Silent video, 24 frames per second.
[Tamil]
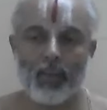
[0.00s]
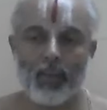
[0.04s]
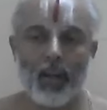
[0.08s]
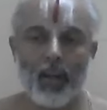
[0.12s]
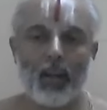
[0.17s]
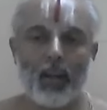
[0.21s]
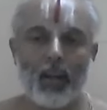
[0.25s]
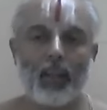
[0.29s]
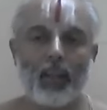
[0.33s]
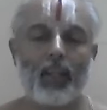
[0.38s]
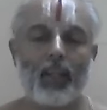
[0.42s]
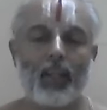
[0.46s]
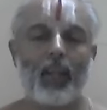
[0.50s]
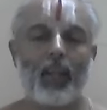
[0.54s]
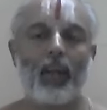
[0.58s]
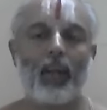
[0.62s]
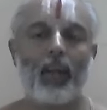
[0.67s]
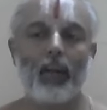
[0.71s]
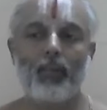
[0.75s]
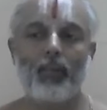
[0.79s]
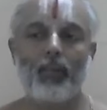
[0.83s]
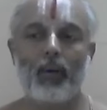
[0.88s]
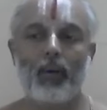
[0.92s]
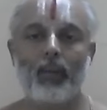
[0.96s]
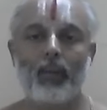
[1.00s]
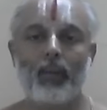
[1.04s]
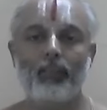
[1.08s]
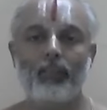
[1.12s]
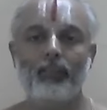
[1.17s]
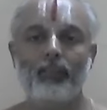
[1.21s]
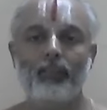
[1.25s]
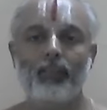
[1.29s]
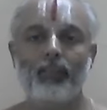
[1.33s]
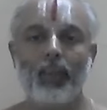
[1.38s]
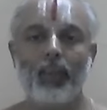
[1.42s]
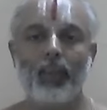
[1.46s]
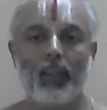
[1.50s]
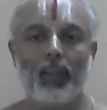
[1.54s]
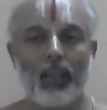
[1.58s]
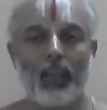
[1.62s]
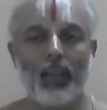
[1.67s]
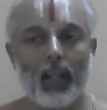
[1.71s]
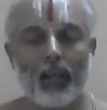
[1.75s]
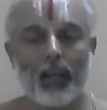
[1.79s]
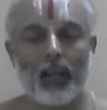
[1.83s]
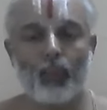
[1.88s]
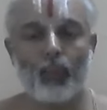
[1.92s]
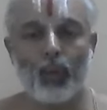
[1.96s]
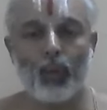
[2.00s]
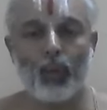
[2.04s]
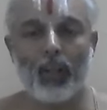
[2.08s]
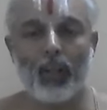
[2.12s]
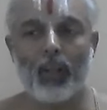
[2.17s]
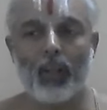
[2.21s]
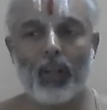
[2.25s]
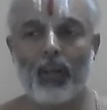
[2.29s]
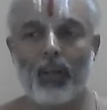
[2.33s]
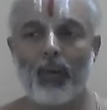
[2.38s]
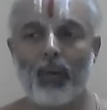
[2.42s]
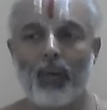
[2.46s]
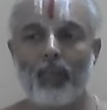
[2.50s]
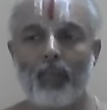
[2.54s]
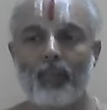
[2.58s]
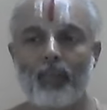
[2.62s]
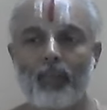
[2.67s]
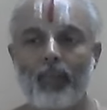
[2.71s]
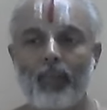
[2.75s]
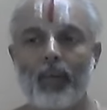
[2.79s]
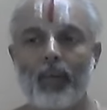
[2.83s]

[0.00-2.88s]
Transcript: விஷயங்களிலே நிறைய ஈடுபாடு இதிலே நாம் மூழ்கி இருக்கிறோம்